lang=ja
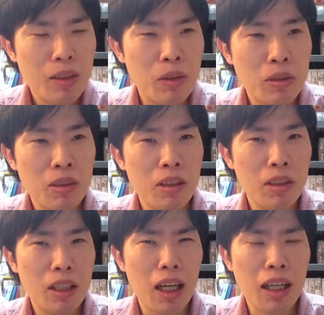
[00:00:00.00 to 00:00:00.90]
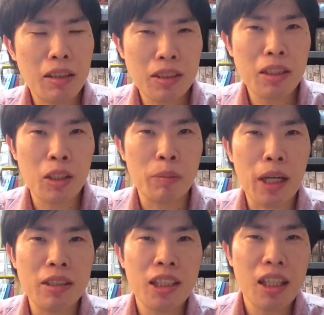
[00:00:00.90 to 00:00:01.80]
この価格設定の
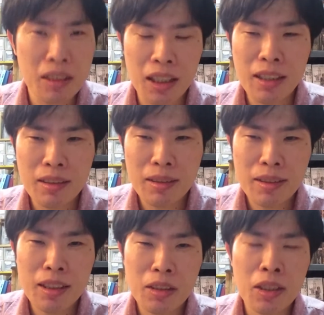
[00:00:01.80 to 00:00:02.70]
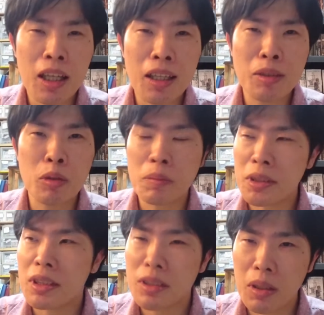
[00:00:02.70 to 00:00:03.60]
バグり方について話そうと思
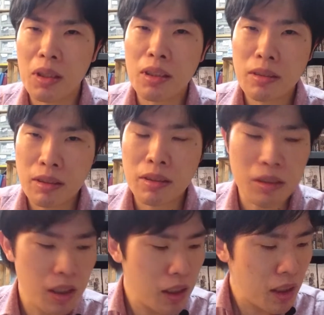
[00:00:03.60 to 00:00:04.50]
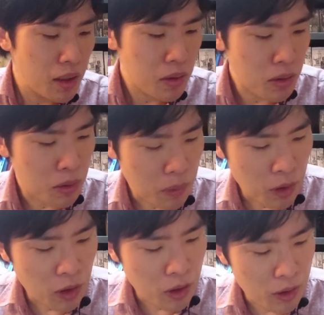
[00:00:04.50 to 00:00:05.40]
うんですよ、うん、っていうの
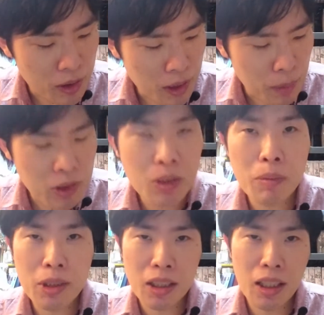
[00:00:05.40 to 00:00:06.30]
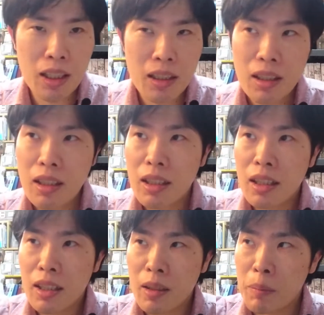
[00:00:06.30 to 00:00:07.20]
もやっぱうちのお店ね
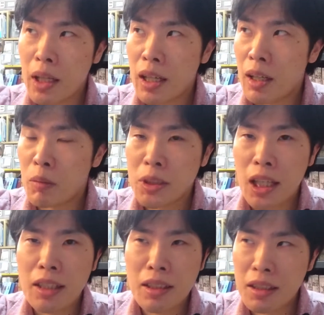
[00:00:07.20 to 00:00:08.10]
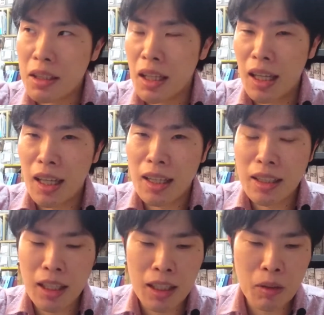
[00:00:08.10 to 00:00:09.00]
まあお店やってて
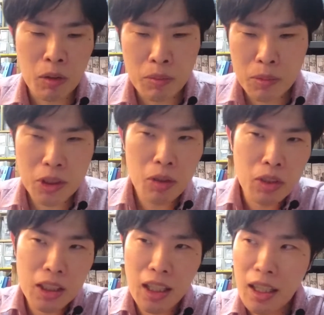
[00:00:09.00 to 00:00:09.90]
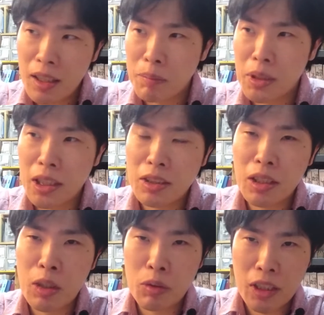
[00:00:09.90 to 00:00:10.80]
でこう無料でね
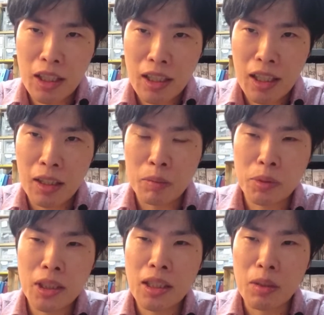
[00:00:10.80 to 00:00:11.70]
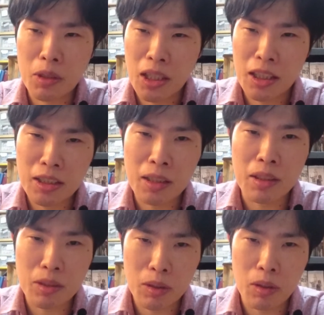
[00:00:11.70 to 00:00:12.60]
ミニチュアをねあのプレゼントしたりしてるん
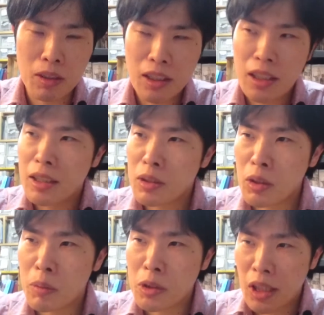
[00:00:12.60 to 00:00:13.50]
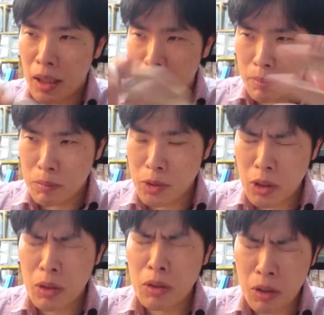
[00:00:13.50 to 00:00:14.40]
ですよていうのもそれ無
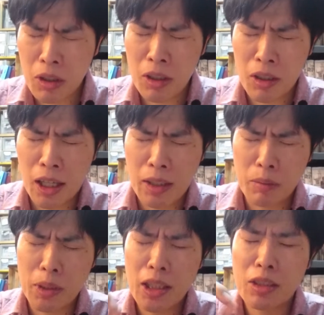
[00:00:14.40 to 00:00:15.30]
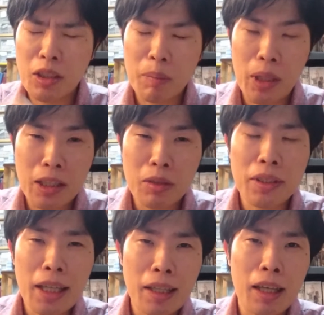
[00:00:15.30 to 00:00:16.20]
料のあのミニチュアペイント
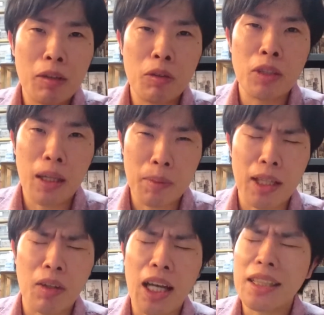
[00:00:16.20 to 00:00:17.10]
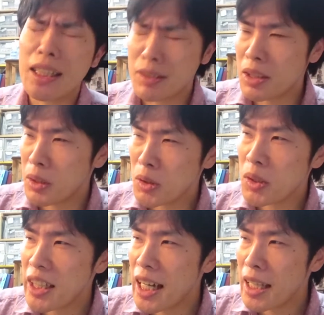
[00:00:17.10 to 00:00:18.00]
体験コーナーみたいなのがあったんですけど
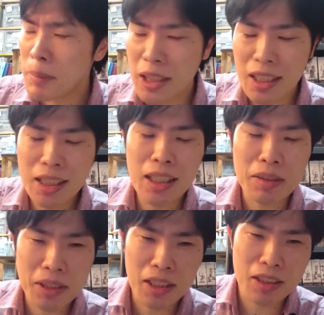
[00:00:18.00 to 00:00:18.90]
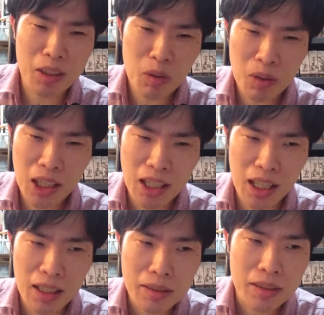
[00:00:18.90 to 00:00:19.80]
それが今できなくてですねコロナで、
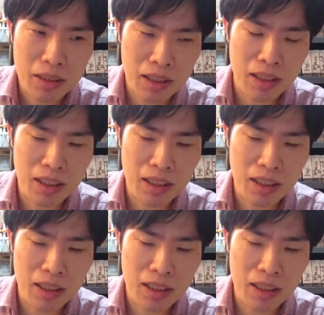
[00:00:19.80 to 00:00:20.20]
う